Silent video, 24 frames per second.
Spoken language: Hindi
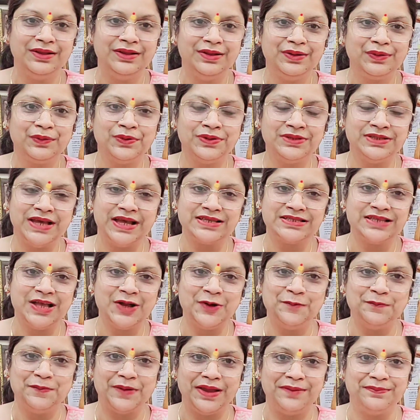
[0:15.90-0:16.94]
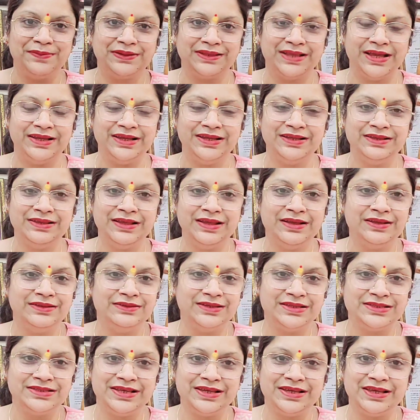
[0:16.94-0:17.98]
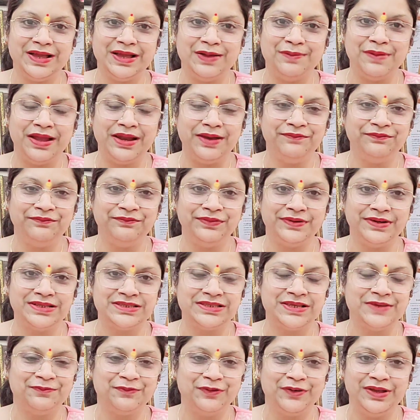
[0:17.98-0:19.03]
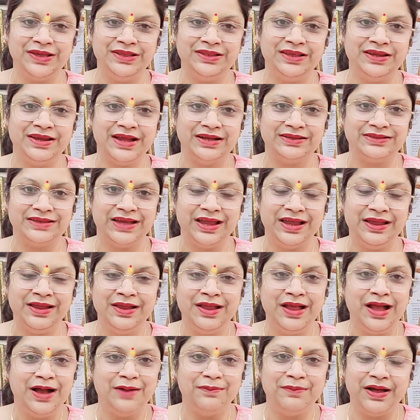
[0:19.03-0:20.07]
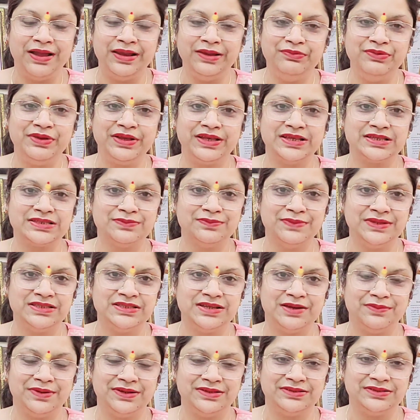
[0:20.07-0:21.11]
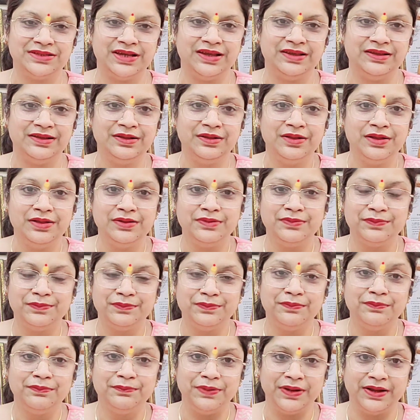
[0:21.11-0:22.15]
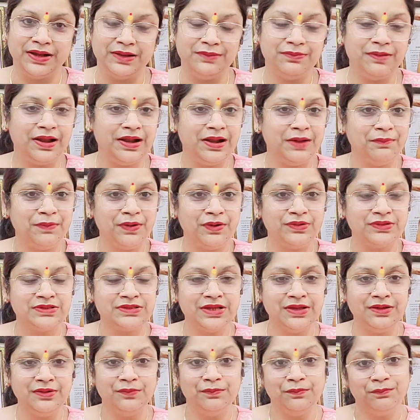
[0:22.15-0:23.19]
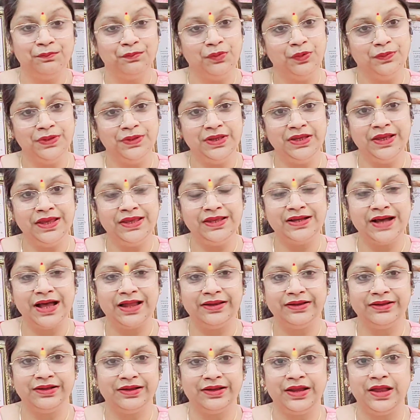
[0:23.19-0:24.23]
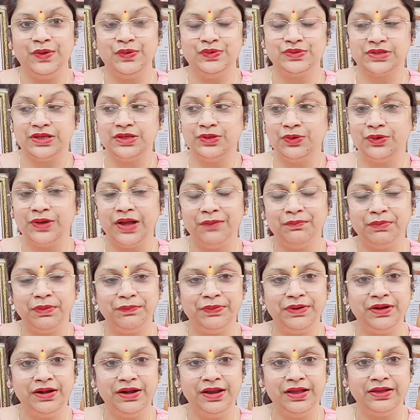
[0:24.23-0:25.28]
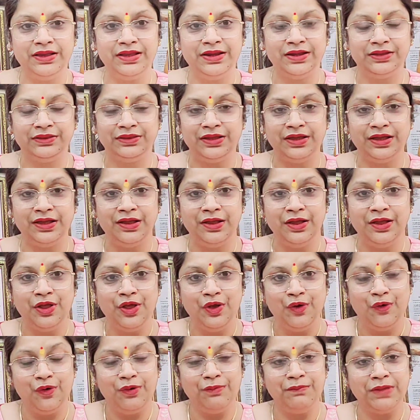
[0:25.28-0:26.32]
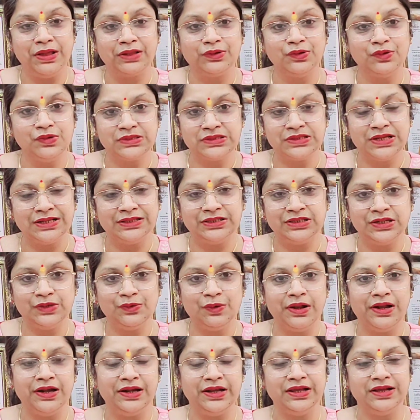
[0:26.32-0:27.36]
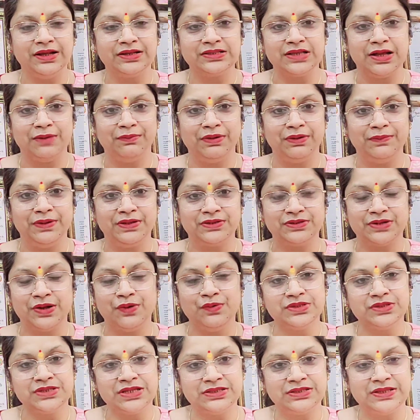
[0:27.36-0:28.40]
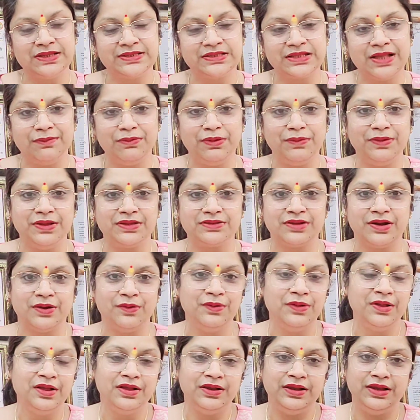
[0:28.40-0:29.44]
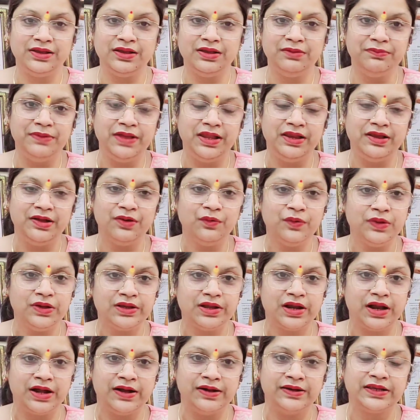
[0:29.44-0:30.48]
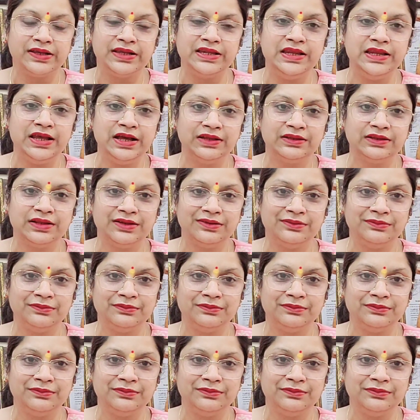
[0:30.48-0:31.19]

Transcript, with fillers: कुछ ऐसा उपाय बताइए जिससे कि हमारे फिर से वही दिन आ जाए हमारी भी किस्मत चमक जाए बगल वाला पड़ोसी वो भी यही कार्य कर रहा है उसकी दुकान पर भीड़ लगी रहती है और मैं तो उससे अच्छी क्वालिटी का सामान बेच रहा हूँ उससे सस्ता भी बेच रहा हूँ लेकिन मेरे यहाँ कोई ग्राहक ही नहीं आता